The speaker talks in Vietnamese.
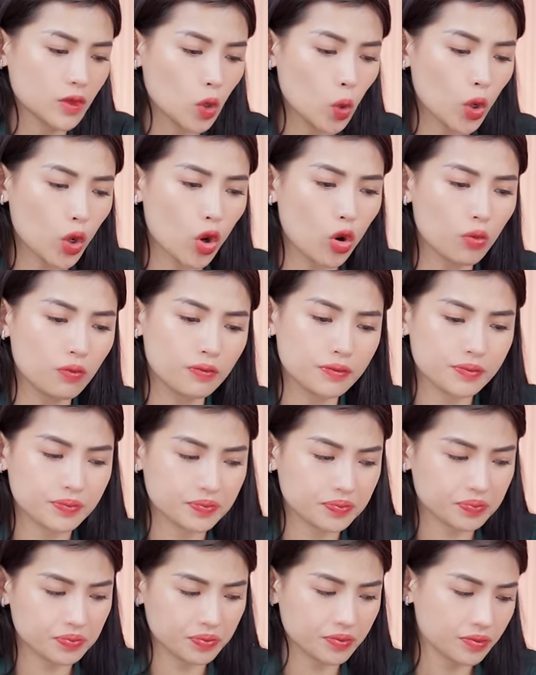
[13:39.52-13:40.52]
Cuối cùng
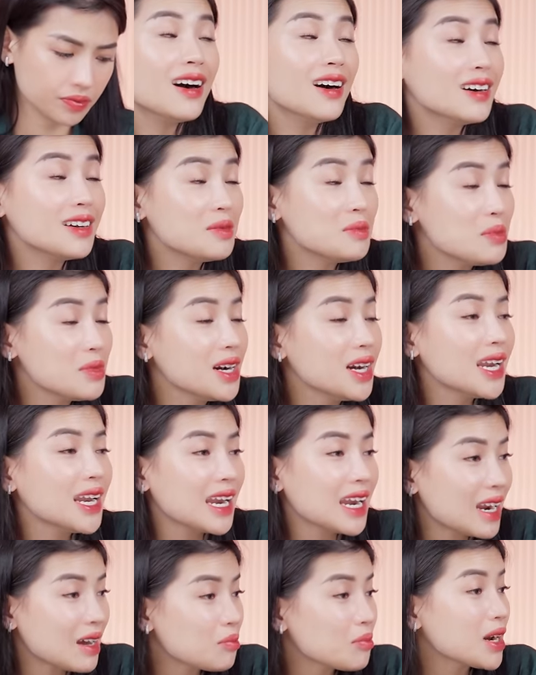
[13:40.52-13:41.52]
hơn mười
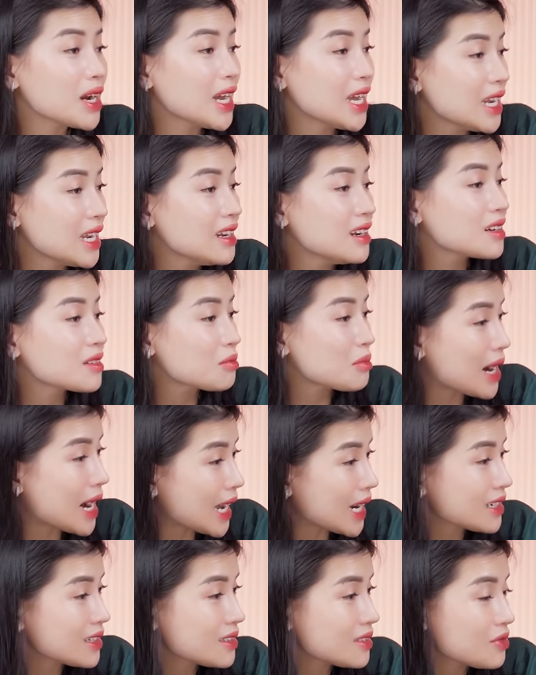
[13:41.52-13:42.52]
lăm nghìn lượt
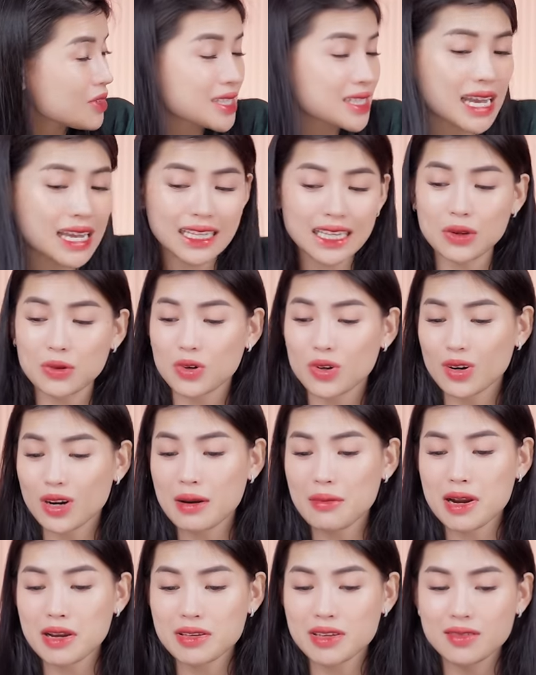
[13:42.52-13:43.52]
bán và giá thành của nó
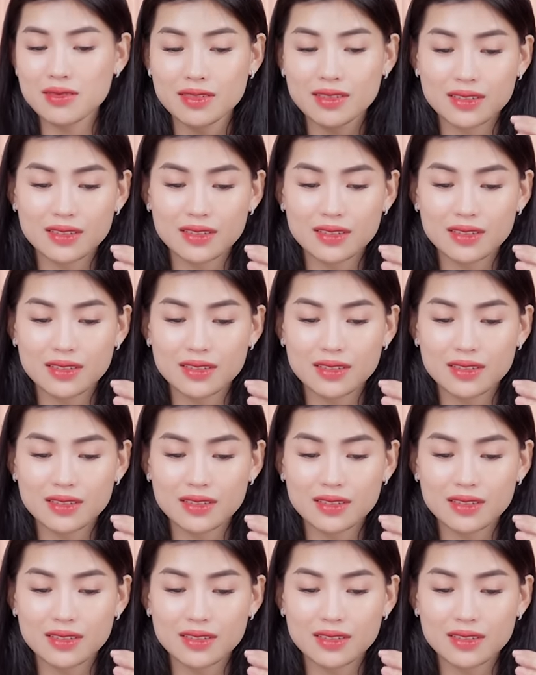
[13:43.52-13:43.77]
là bao nhiêu?